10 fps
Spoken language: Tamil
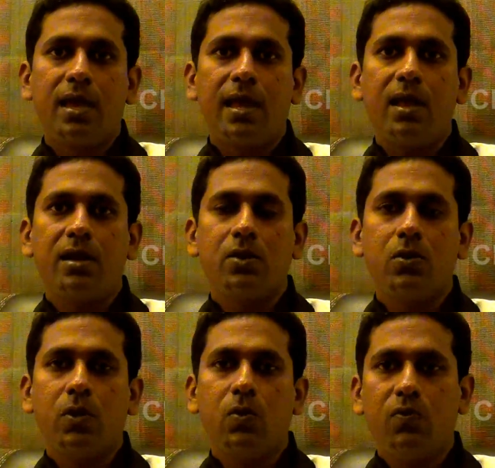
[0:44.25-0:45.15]
கேரளா
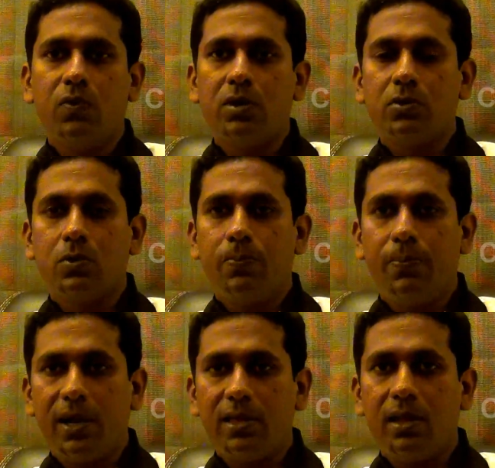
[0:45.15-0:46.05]
இருக்கக்கூடிய ஒவ்வொரு
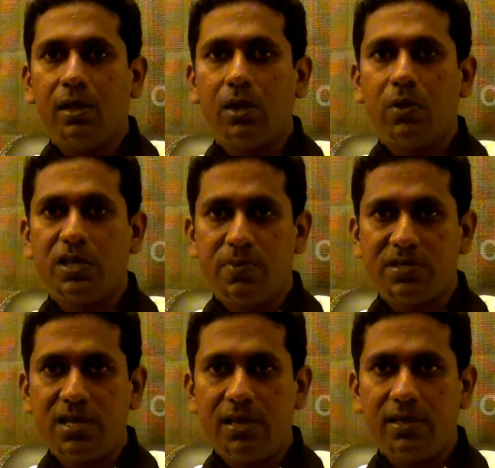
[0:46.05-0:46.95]
பகுதியில் இருக்கக்கூடிய
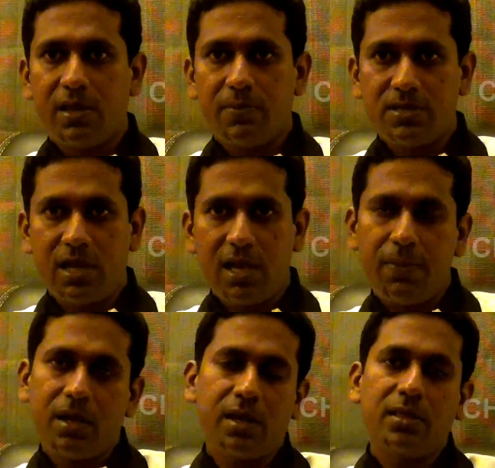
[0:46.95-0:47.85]
ஸ்பெஷாலிட்டி தெரப்பிஸ்
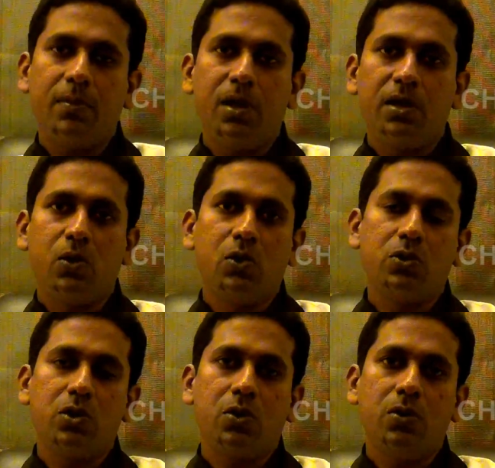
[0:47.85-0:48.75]
எல்லாமே நாங்கள் எங்கள் தமிழ்நாட்டில்
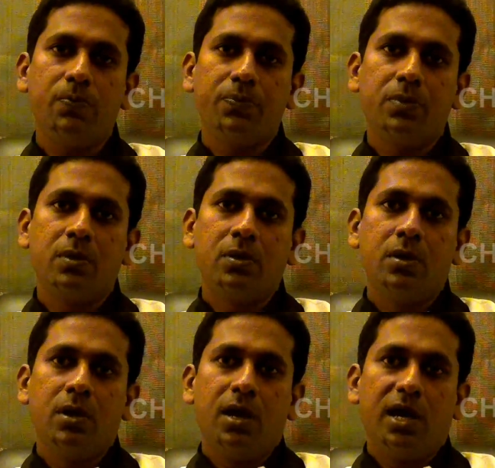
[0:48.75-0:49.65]
கொண்டு வந்திருக்கோம்
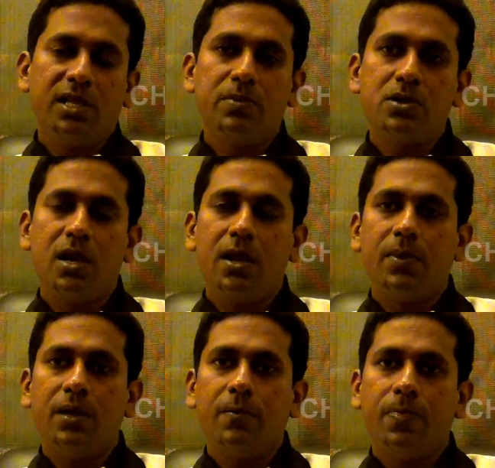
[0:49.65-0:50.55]
அது மட்டும்
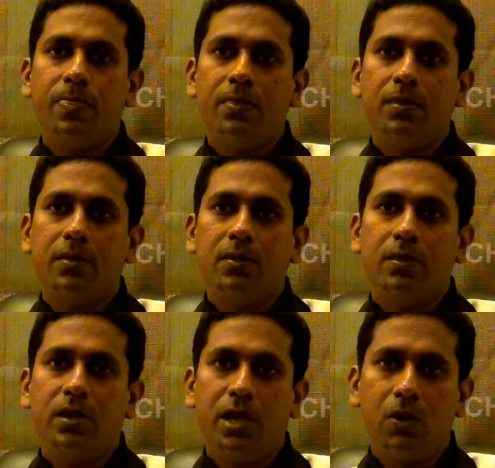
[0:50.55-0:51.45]
இல்லாமல்
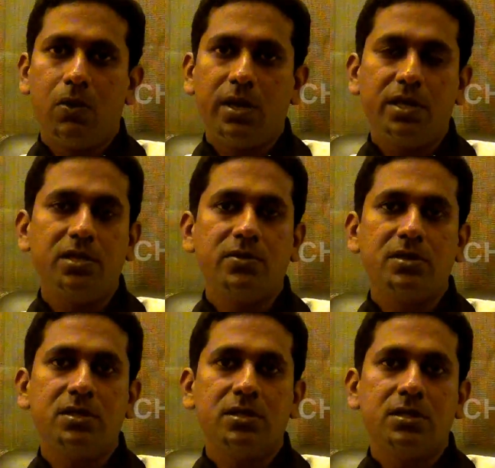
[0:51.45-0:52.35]
எங்களோட இது
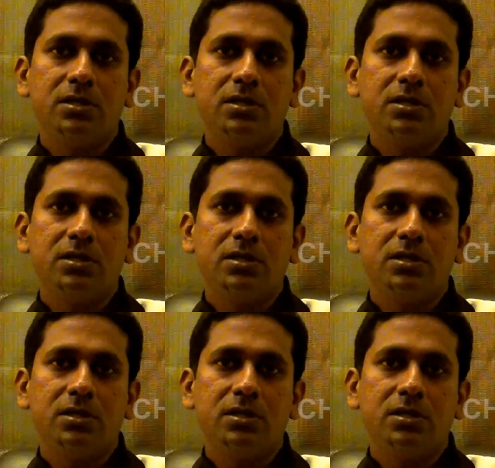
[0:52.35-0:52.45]
வந்து